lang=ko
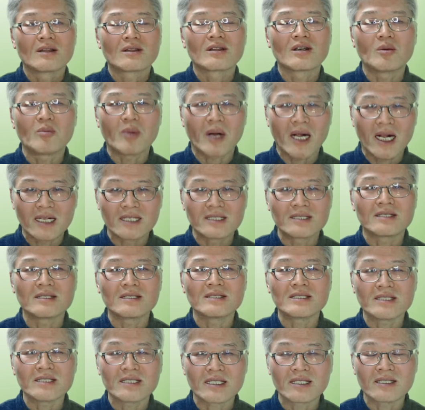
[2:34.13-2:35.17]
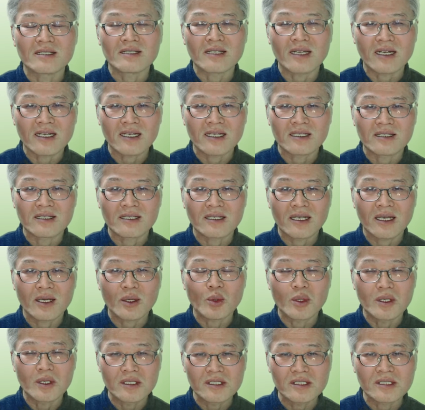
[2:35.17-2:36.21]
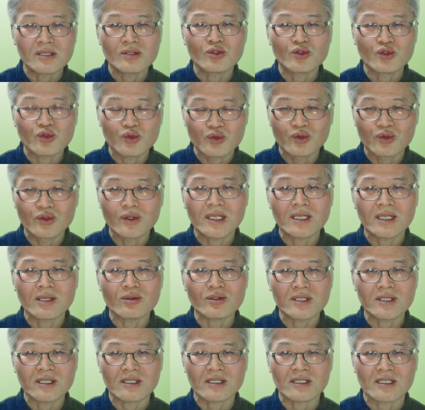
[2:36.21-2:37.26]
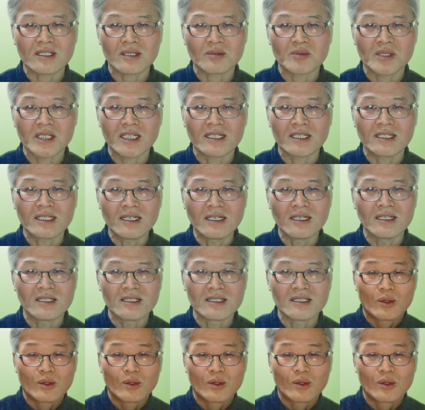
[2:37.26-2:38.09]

더 발전시켜 나가는 게 훨씬 중요하다고 생각 합니다.